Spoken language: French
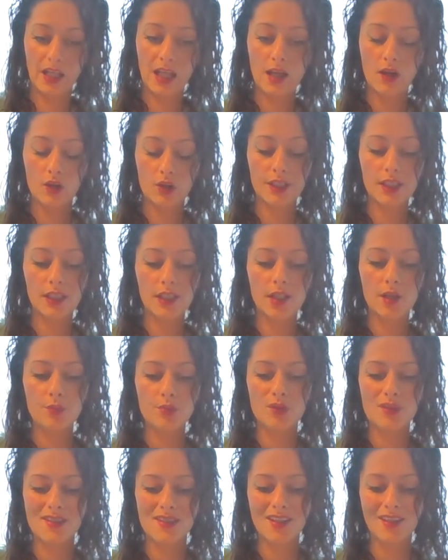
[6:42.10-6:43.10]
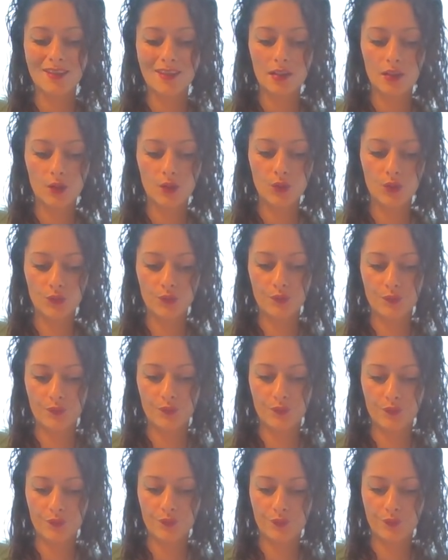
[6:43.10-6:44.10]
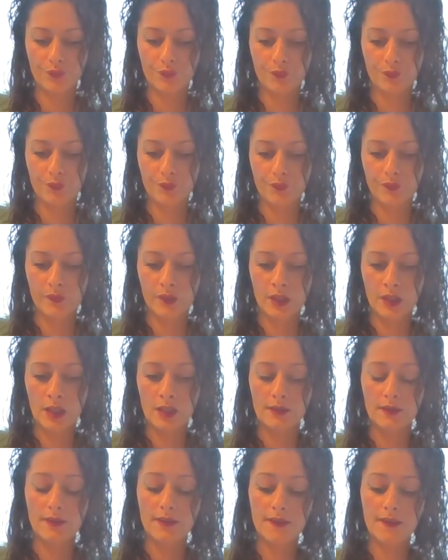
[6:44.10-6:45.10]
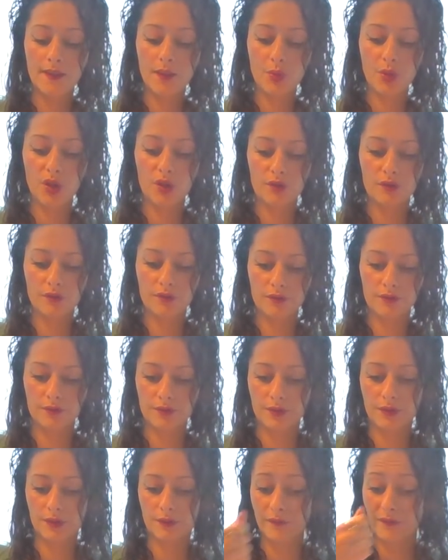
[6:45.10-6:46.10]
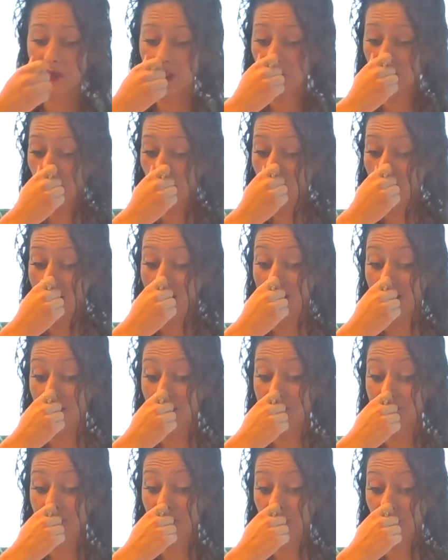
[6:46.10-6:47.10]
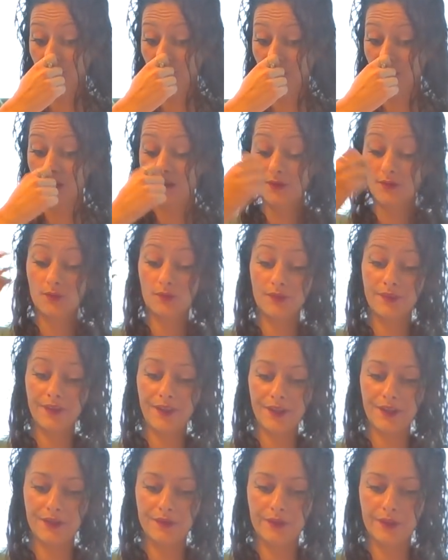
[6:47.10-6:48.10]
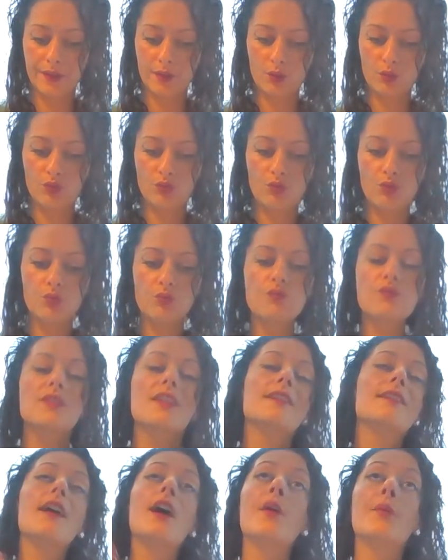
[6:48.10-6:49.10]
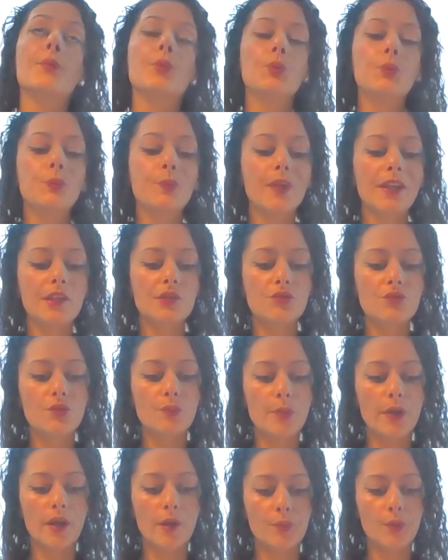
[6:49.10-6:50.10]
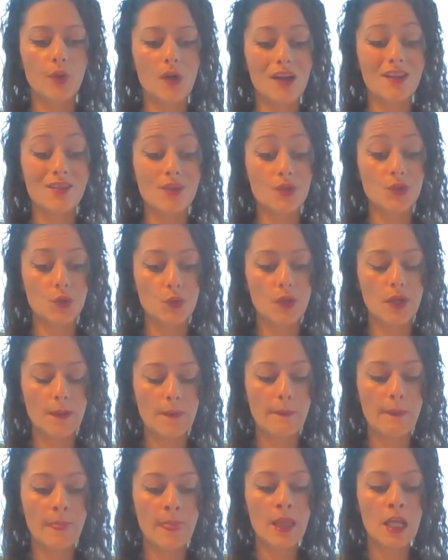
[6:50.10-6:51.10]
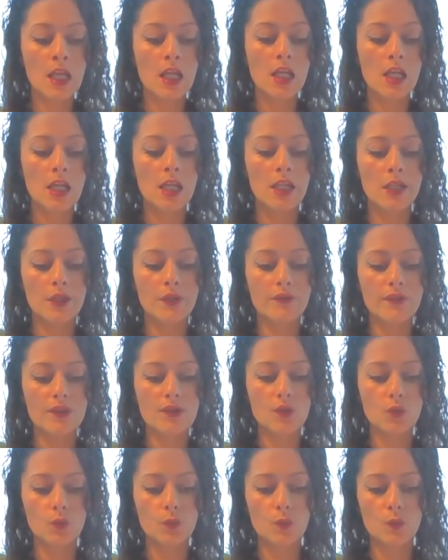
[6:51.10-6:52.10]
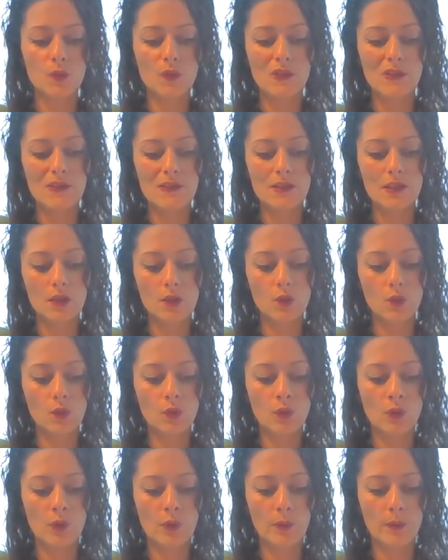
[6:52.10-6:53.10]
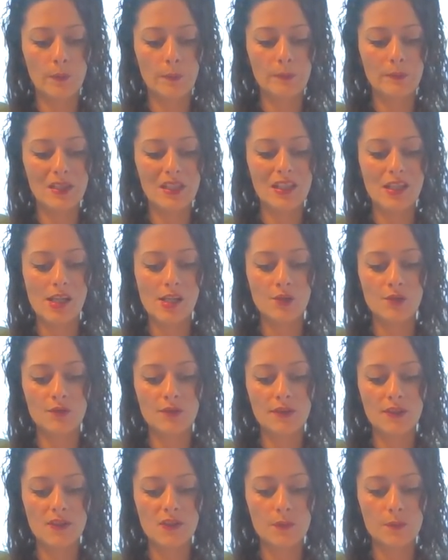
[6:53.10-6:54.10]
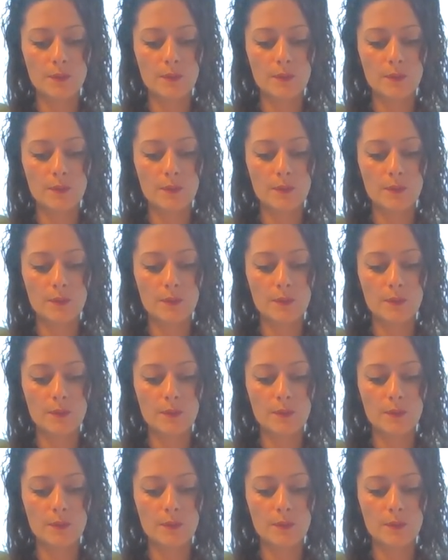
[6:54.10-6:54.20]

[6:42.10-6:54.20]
Alors il y a pour certains lions des épreuves qui vont arriver ou qui sont arrivés, que du coup vous êtes un peu perdu par rapport à cela. Et en fait, ce qu'on me dit, c'est que euh, il y a une,